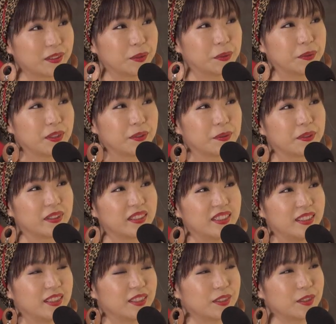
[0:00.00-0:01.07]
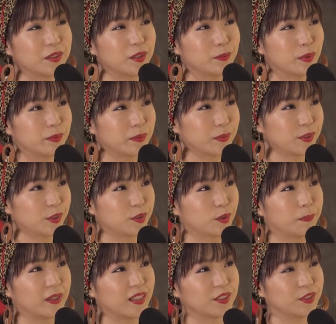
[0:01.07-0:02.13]
特に今回リリックの部分もちょっと
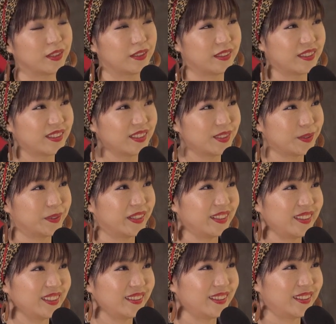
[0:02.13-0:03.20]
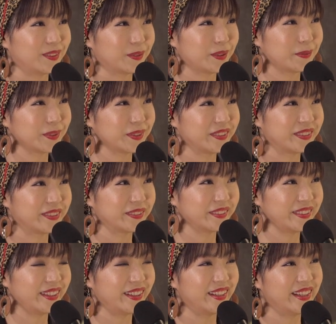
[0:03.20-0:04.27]
パーソナルな感情入ってたりとかもするの
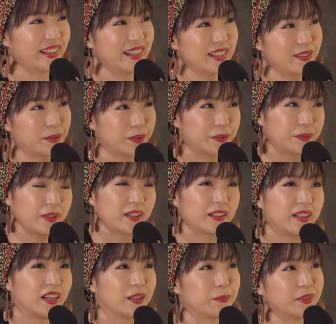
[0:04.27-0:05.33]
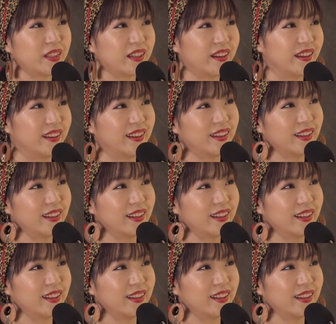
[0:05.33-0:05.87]
で、ね、これをなんかライブで